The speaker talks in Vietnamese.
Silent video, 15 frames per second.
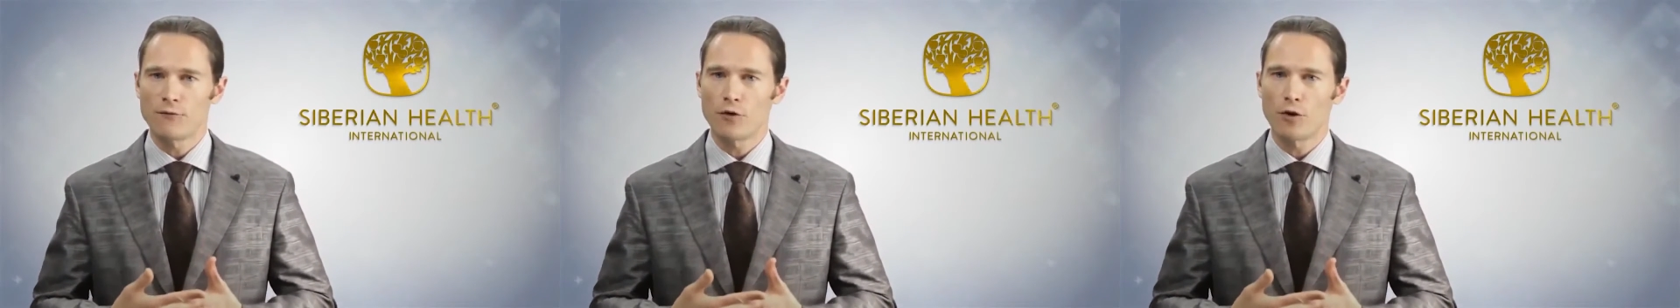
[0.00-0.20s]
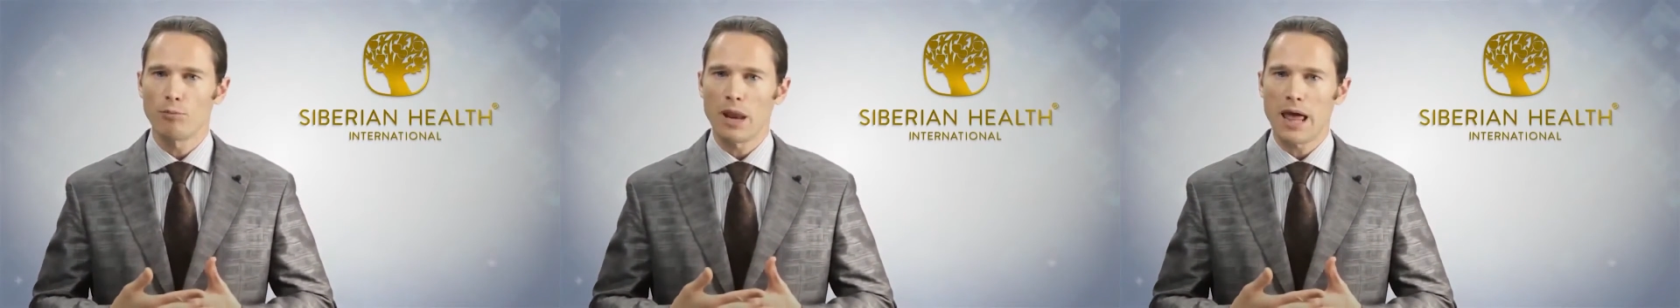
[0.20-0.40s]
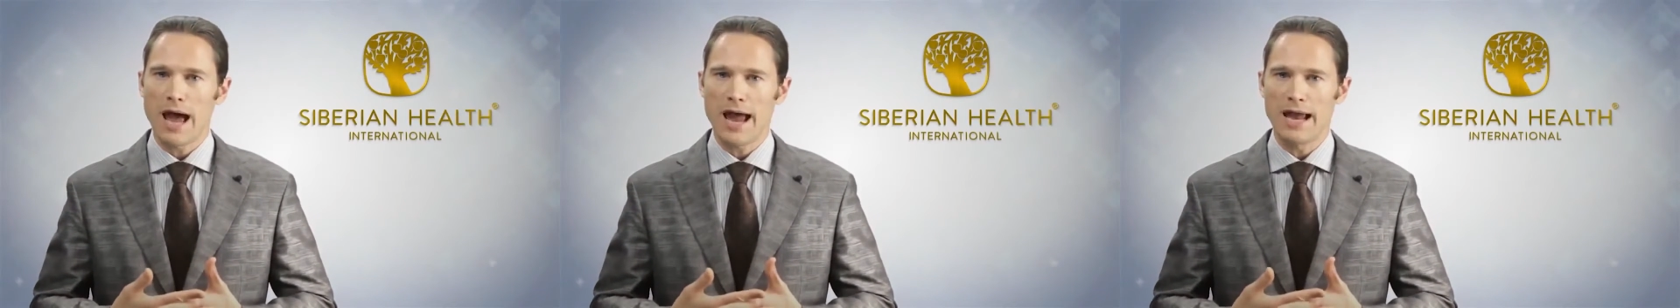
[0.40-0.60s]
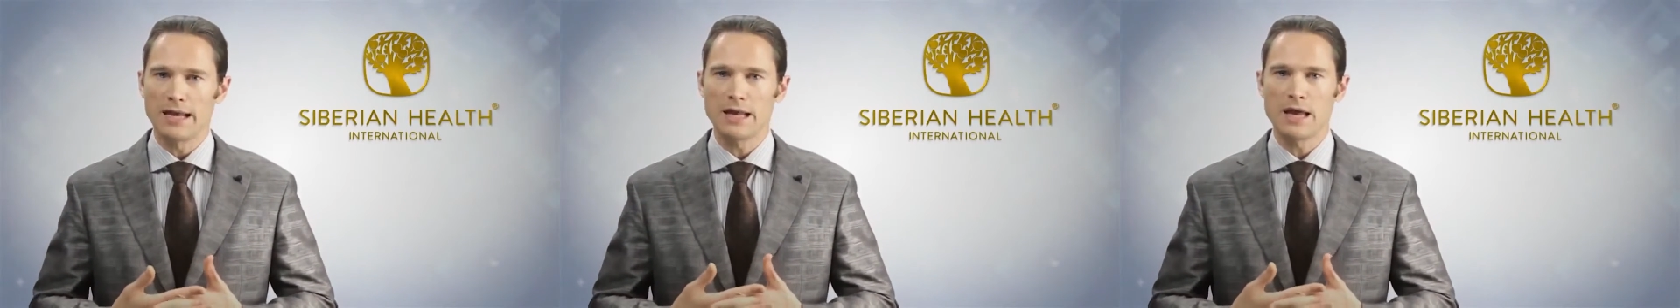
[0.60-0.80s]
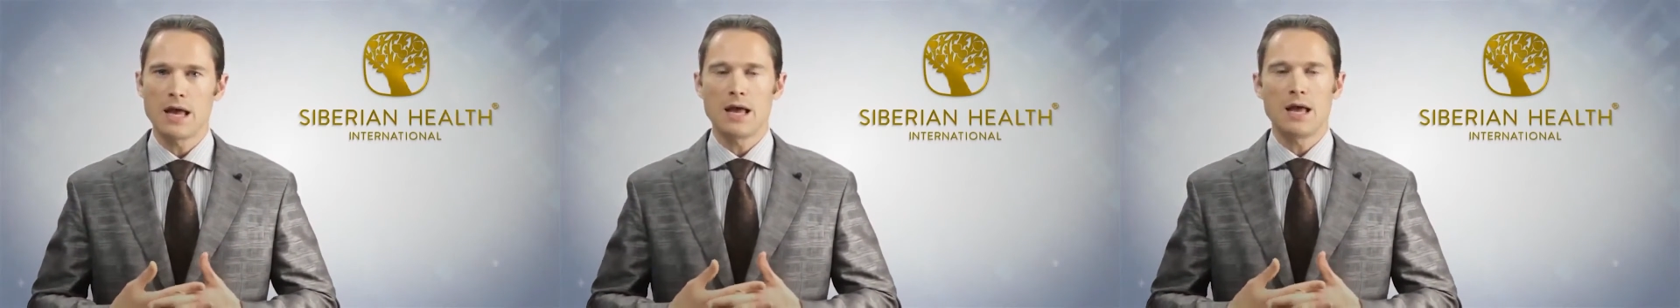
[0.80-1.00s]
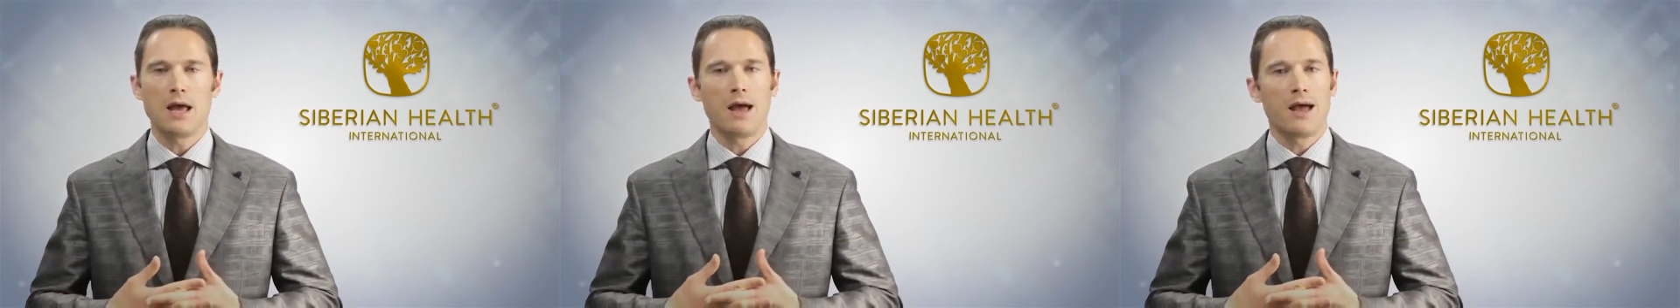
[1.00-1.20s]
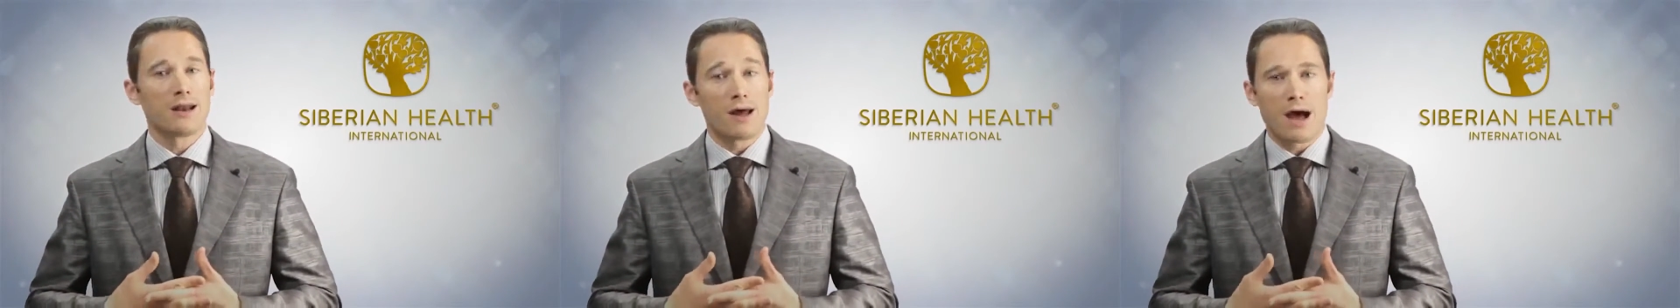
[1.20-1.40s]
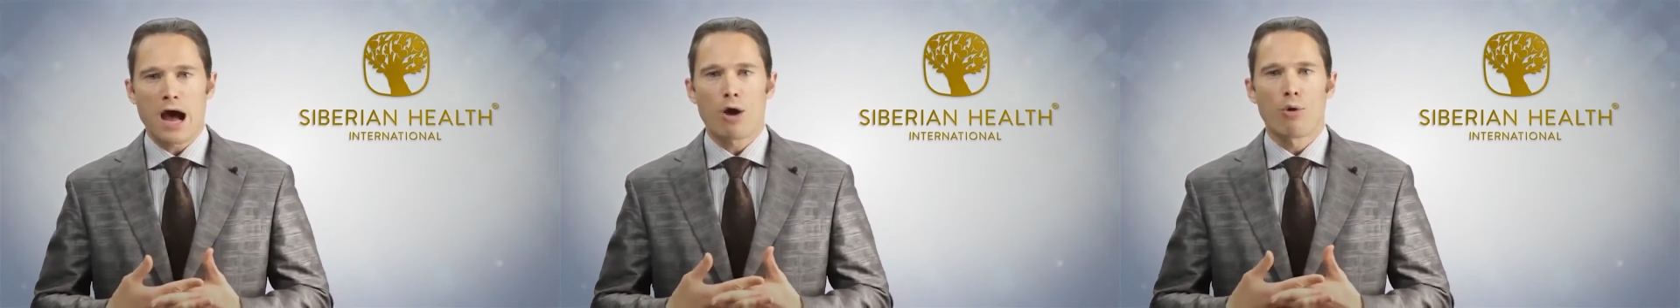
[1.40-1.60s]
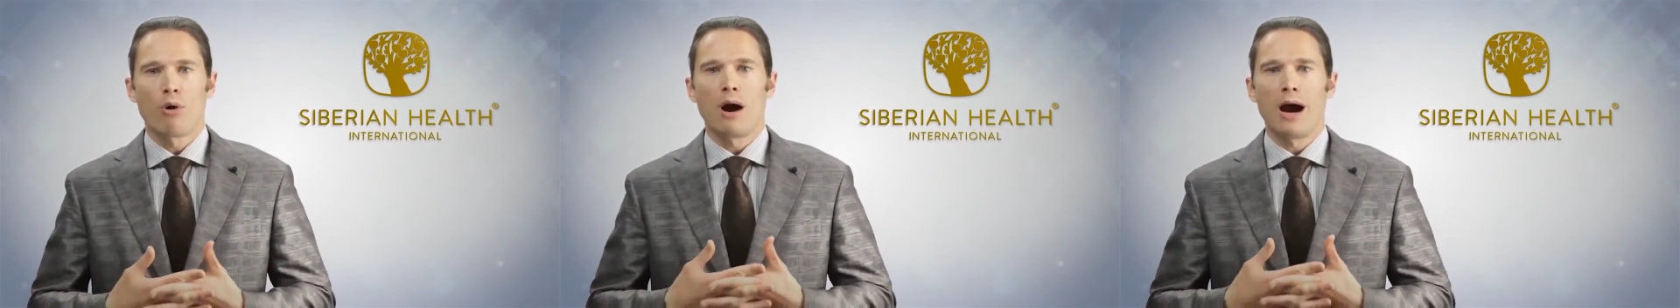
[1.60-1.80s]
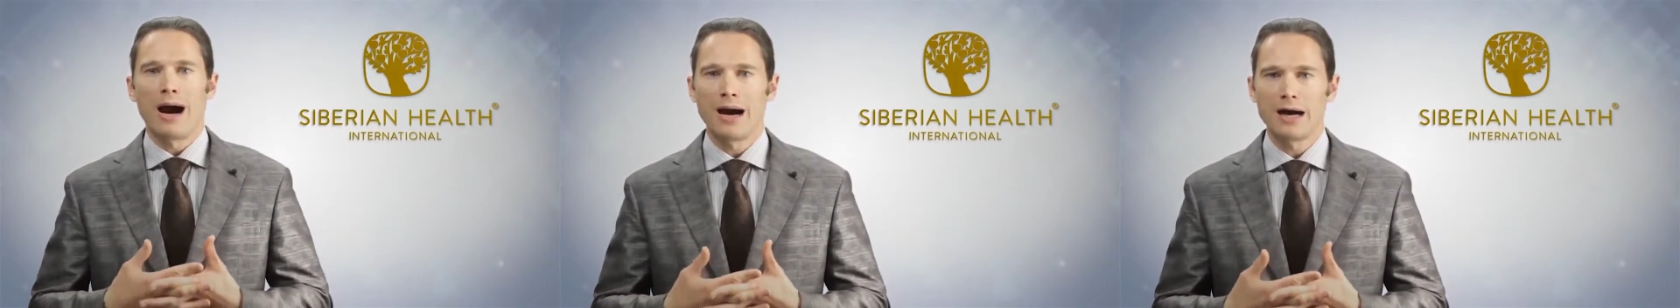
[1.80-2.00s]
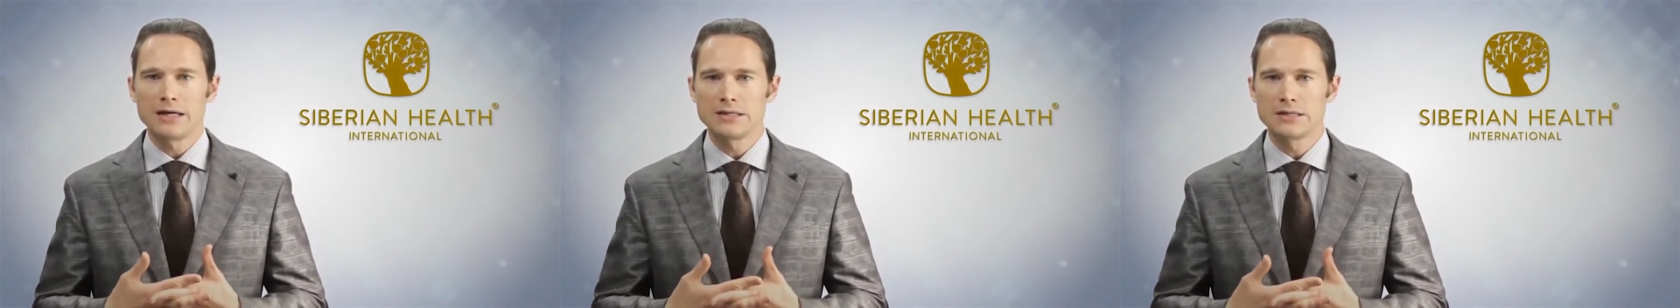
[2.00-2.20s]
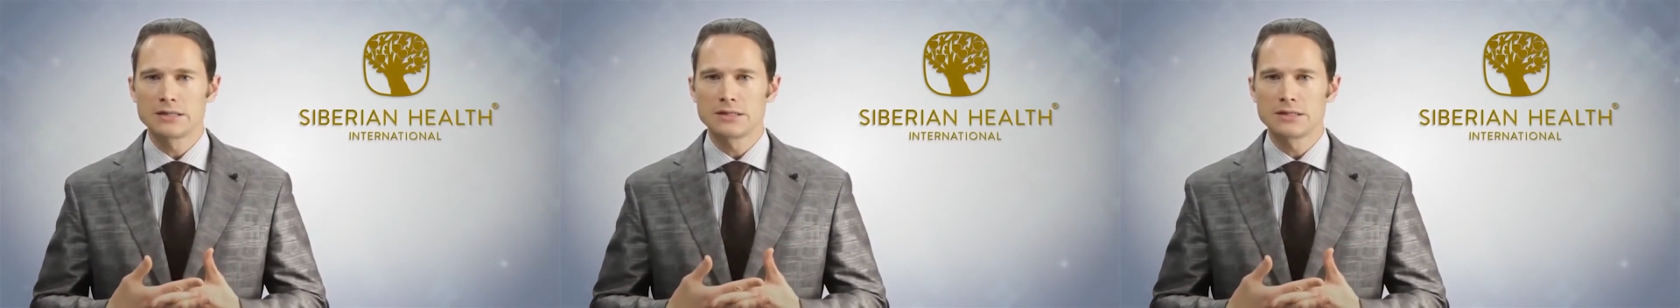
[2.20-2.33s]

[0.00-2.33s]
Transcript: còn đôi mắt thì lại không được bảo vệ?